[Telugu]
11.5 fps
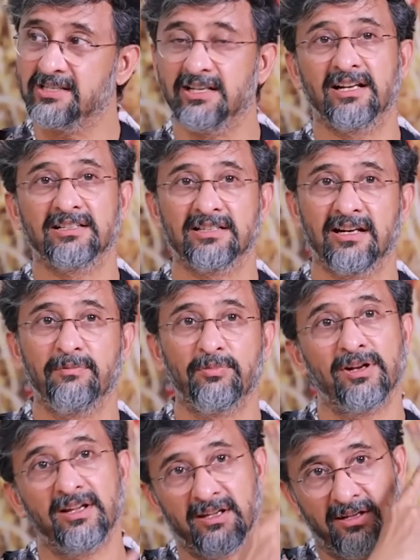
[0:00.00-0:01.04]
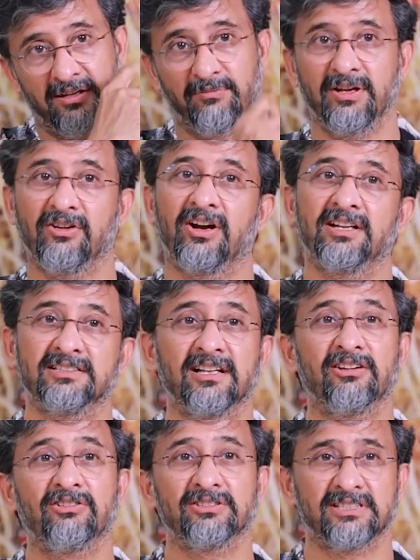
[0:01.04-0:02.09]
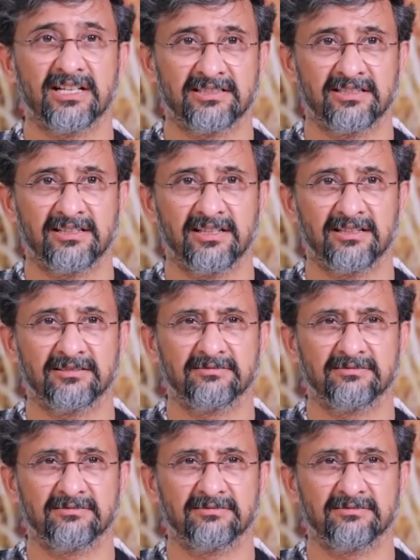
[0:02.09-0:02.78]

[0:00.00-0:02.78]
టచ్ అయినా సరే పులి మీ కాటేజ్ దగ్గరికి వచ్చేస్తుంది